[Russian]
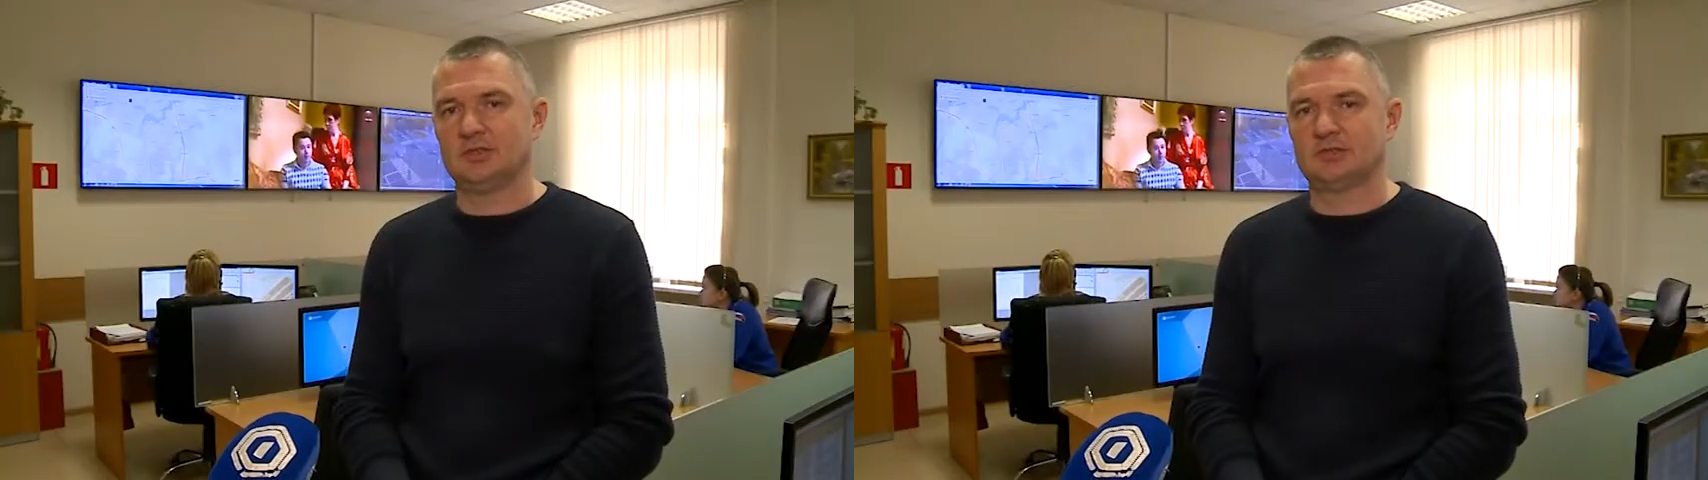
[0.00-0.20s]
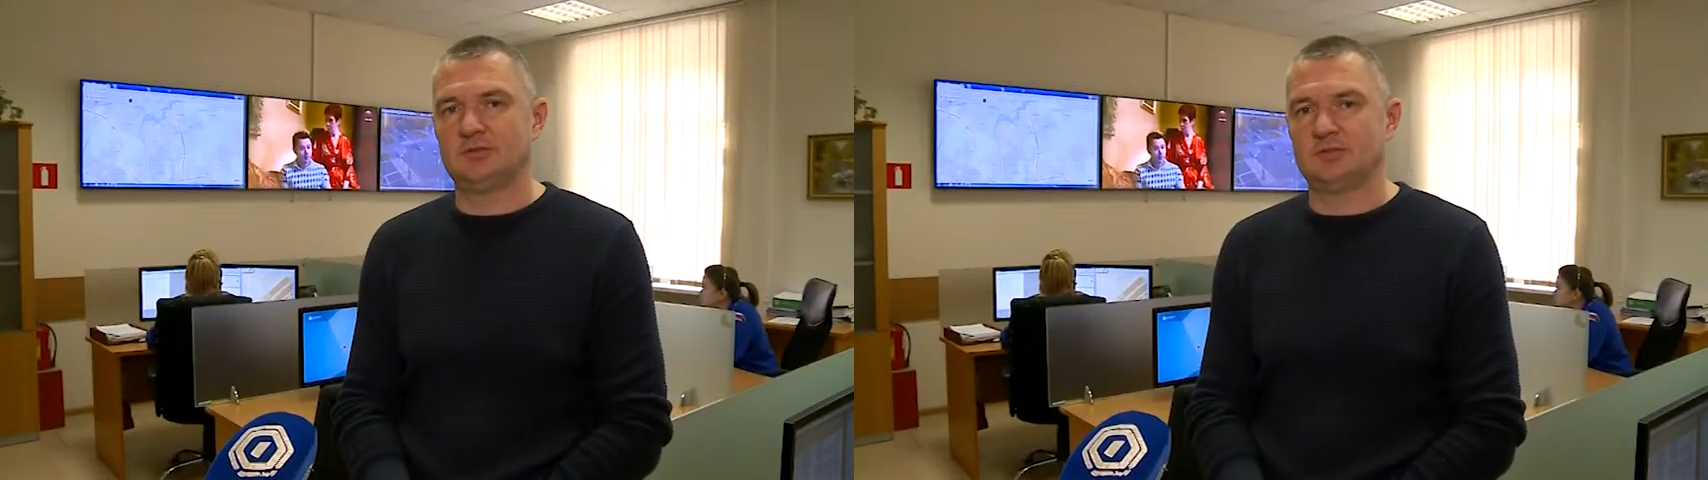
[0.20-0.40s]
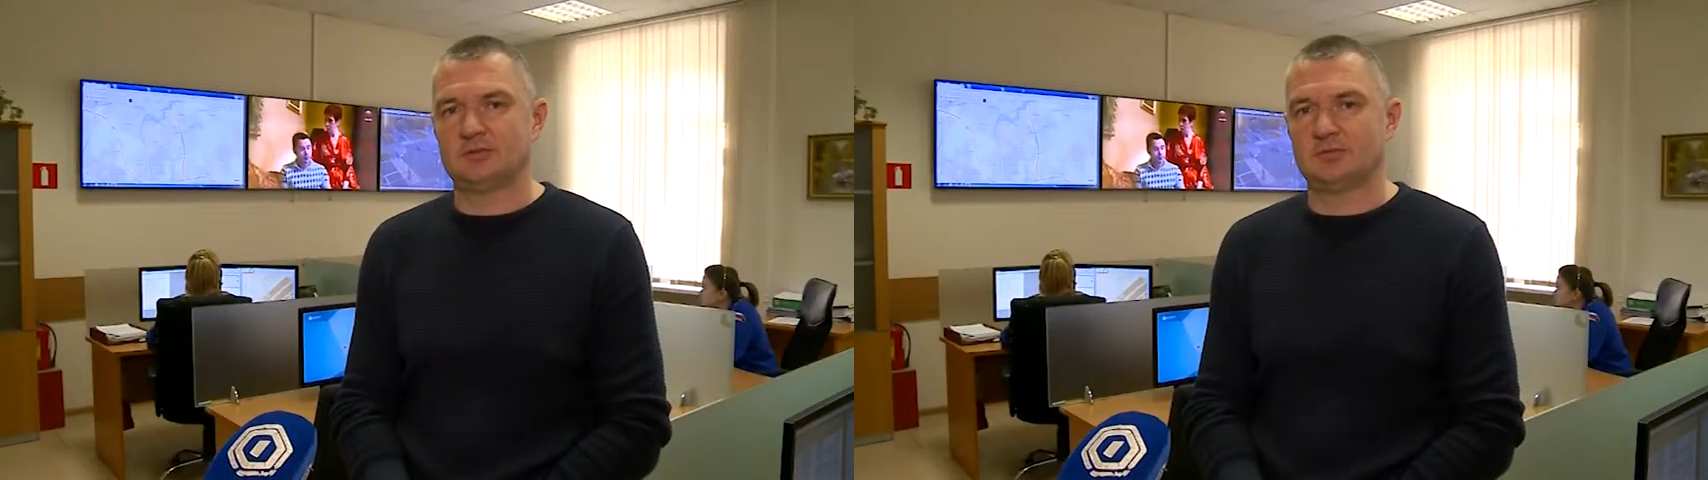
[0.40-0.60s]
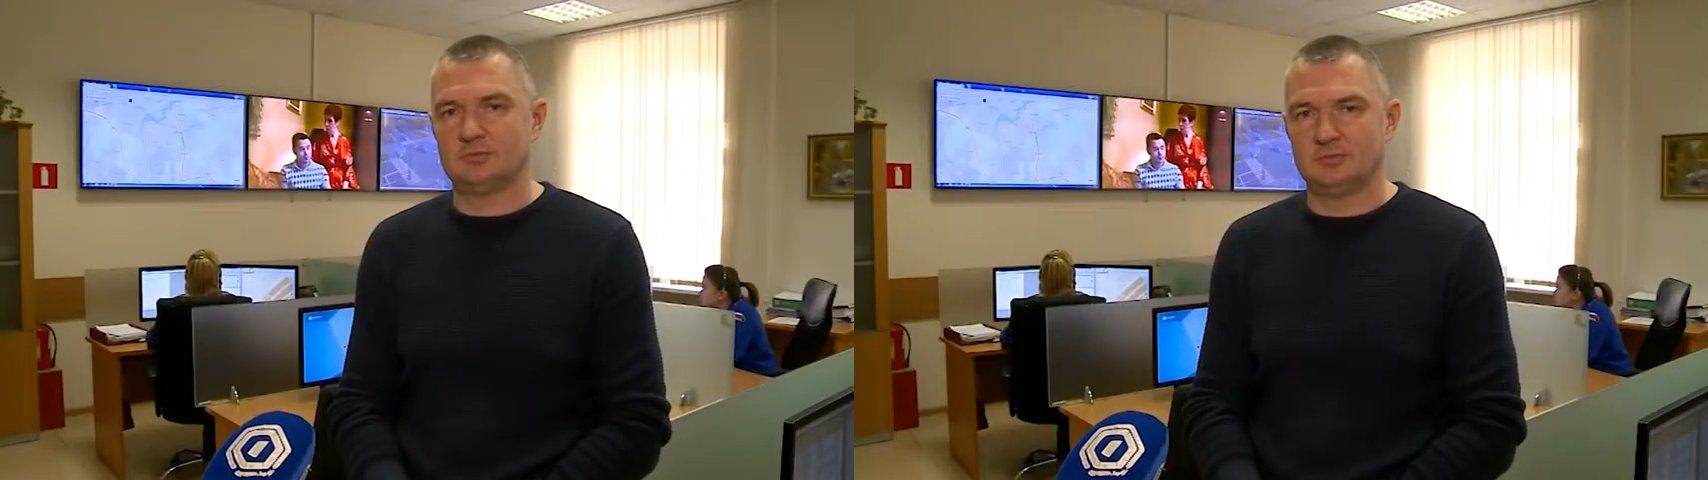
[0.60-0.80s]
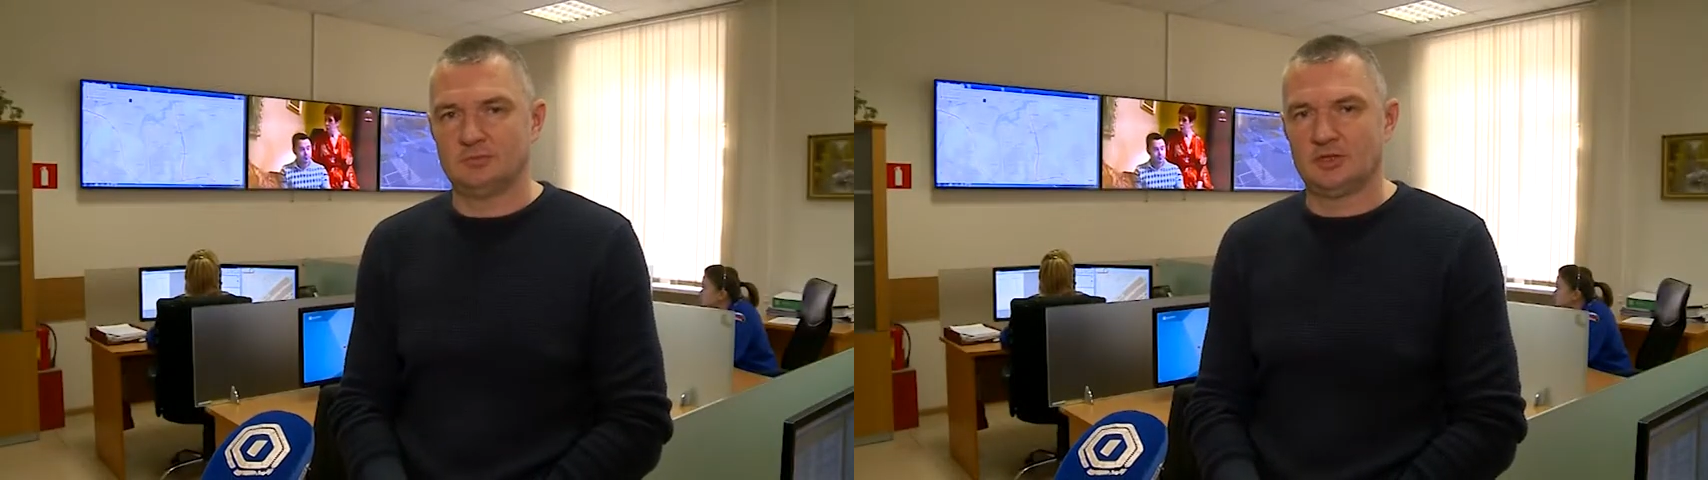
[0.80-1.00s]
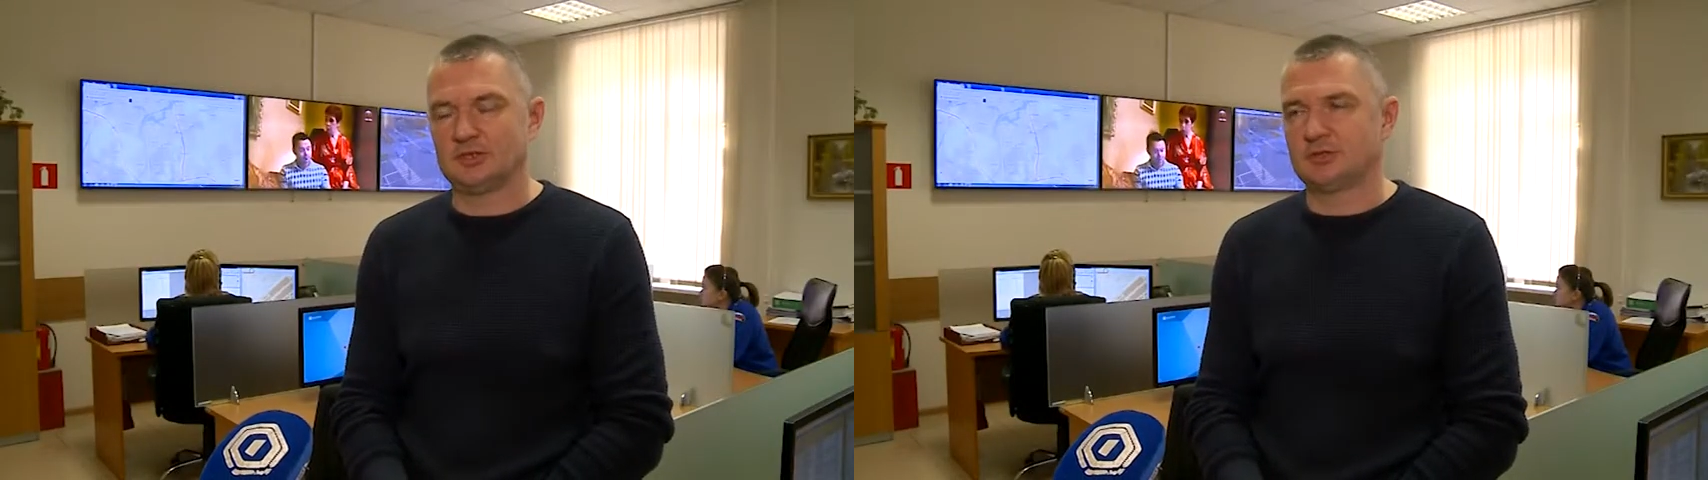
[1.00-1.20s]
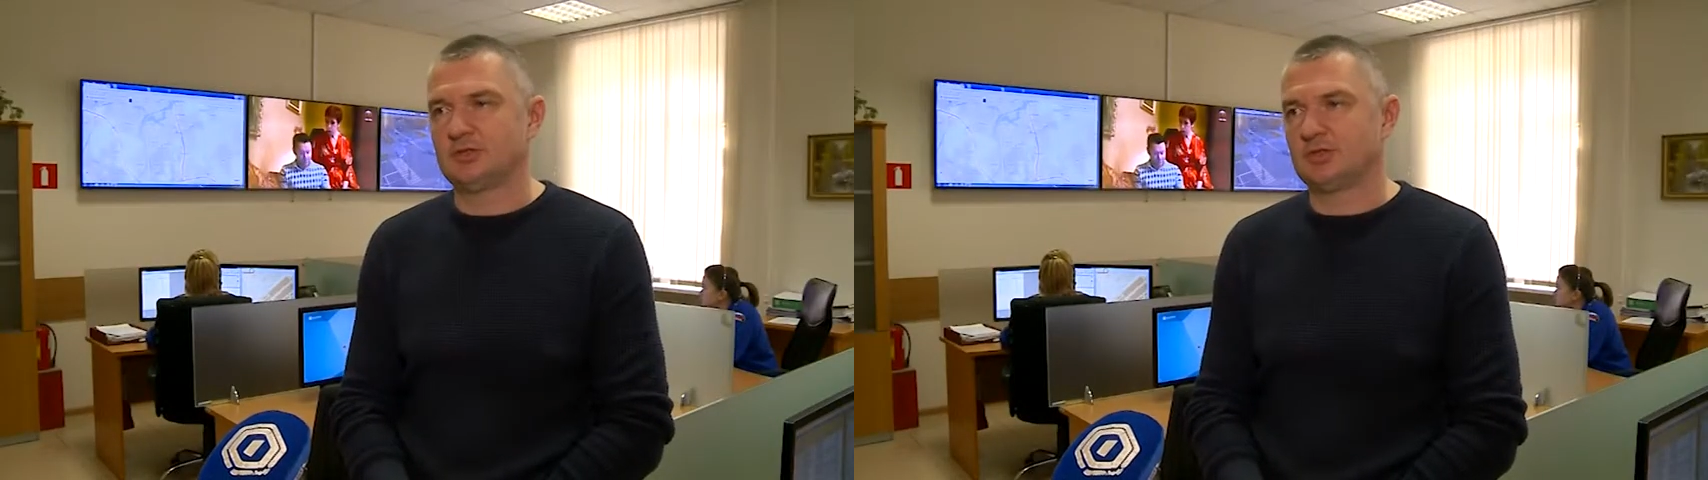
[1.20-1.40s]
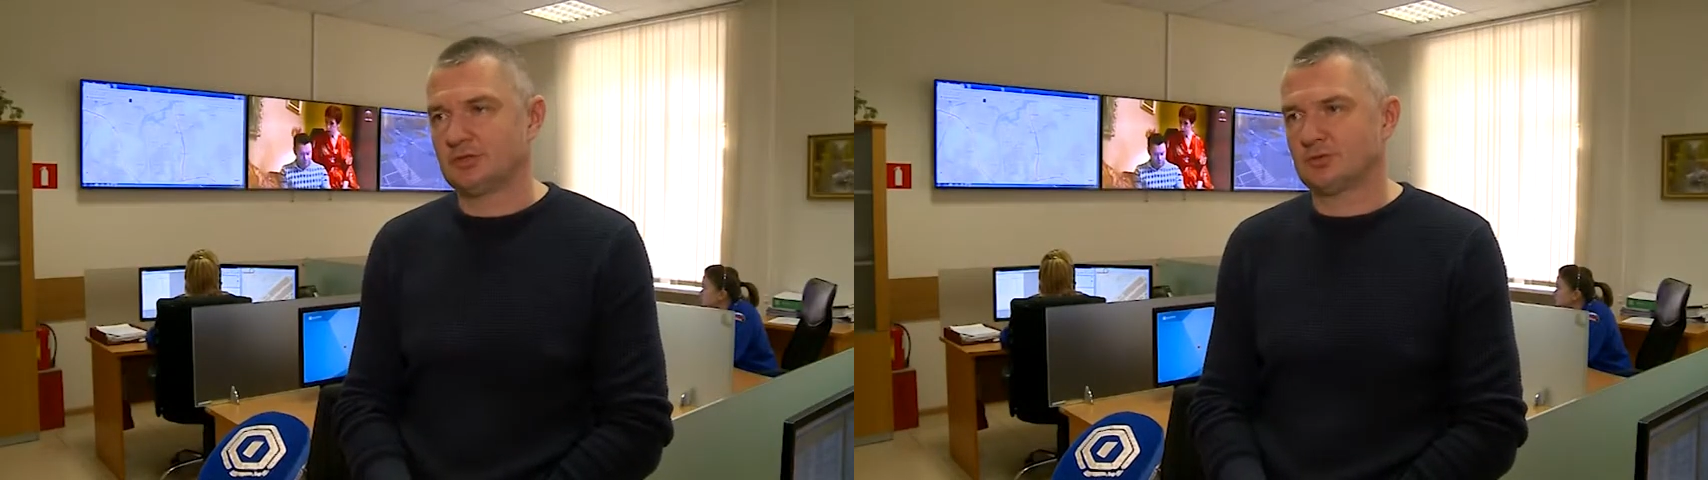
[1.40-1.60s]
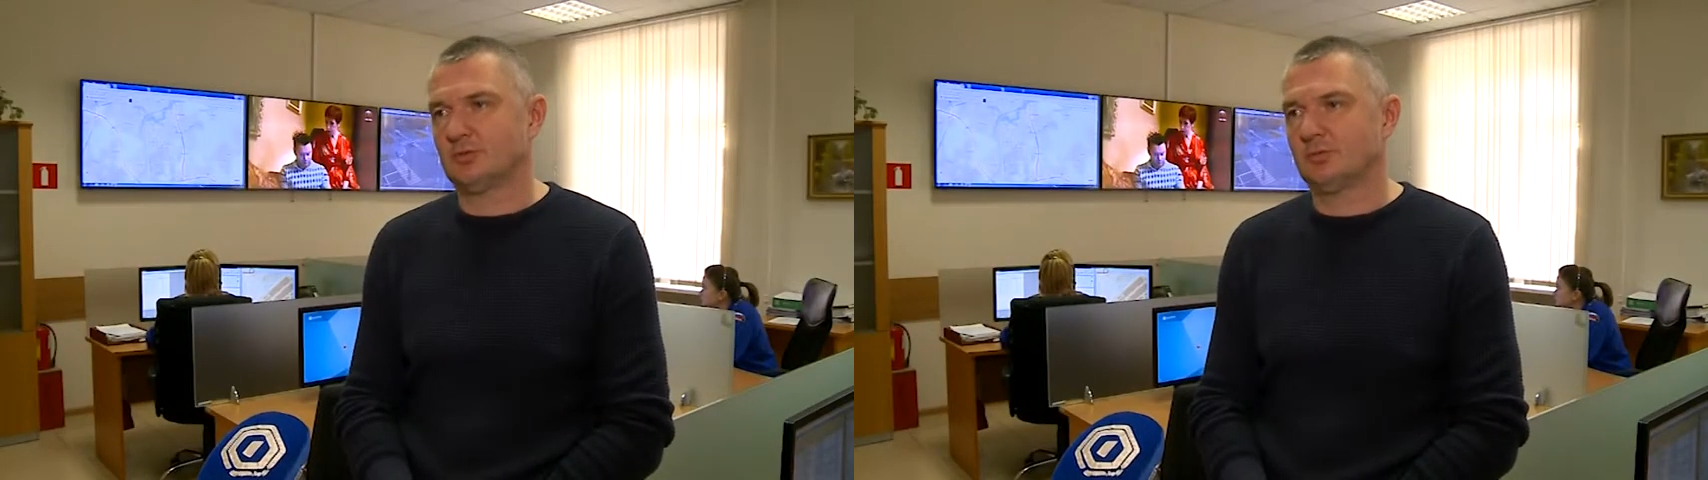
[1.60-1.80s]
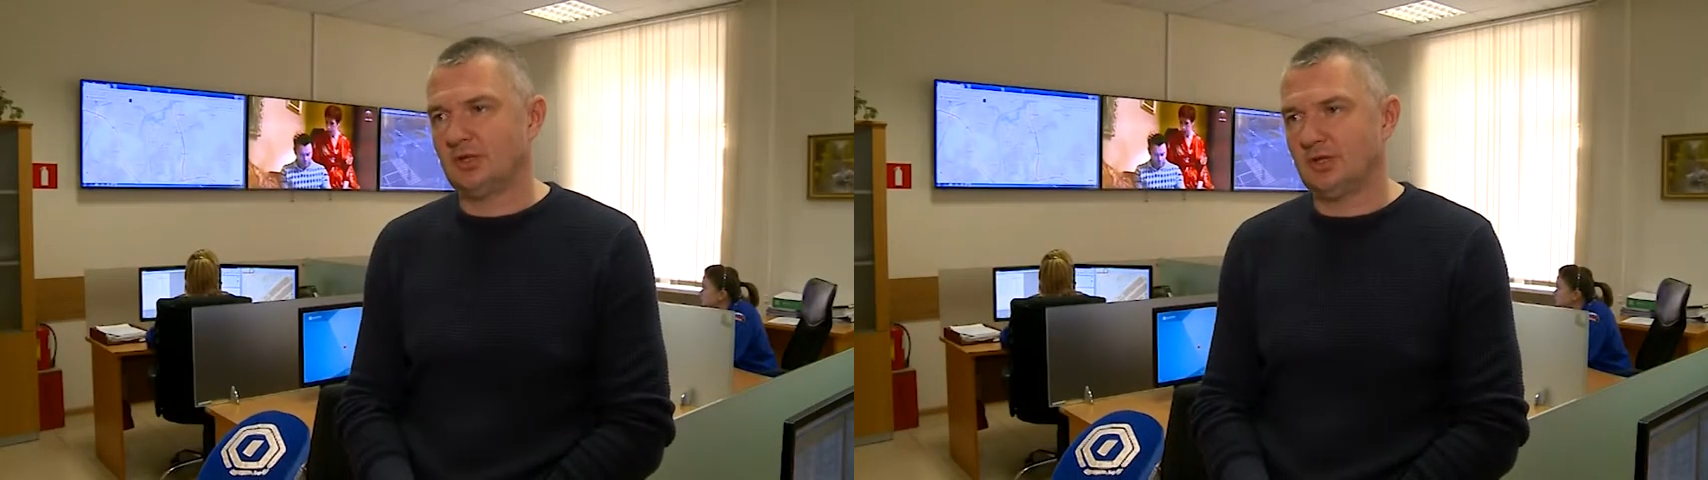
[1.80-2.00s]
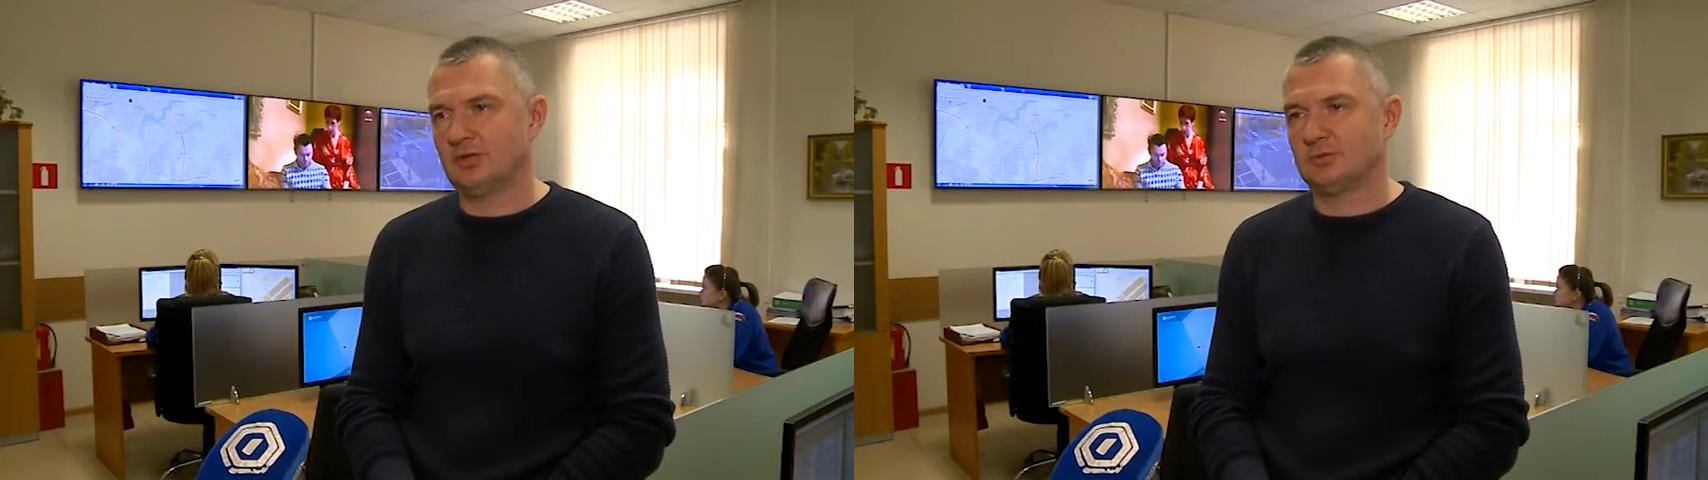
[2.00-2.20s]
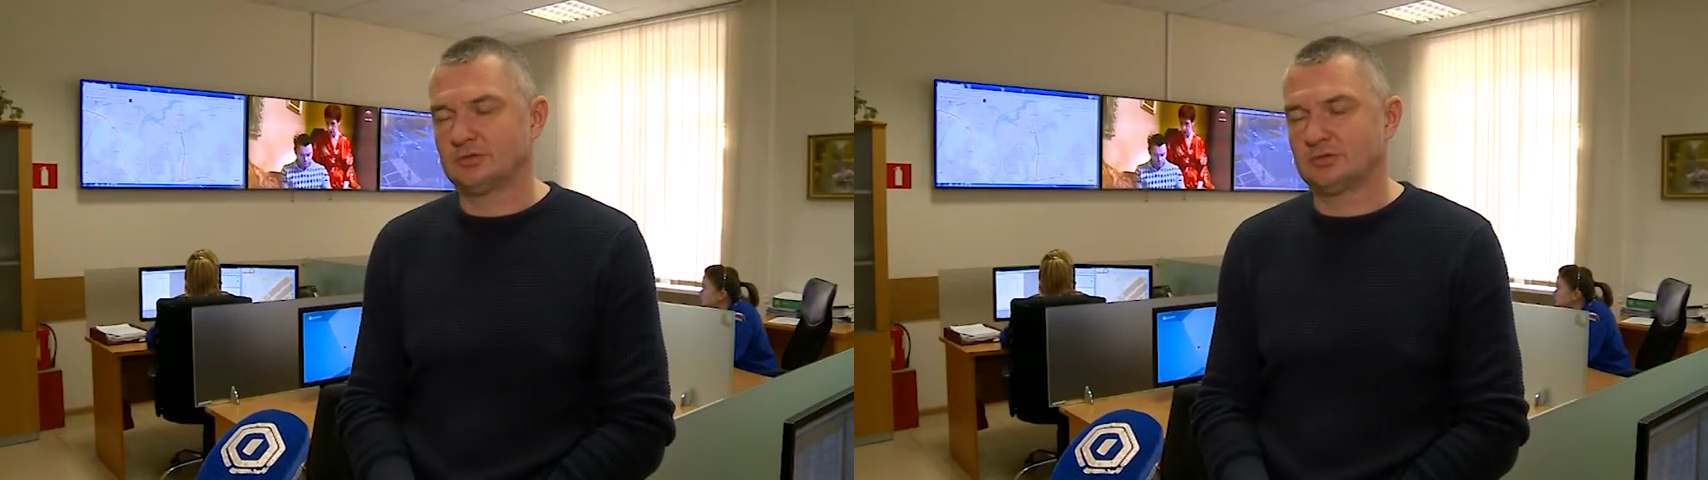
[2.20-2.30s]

на связь там каждый час, чтобы батарейку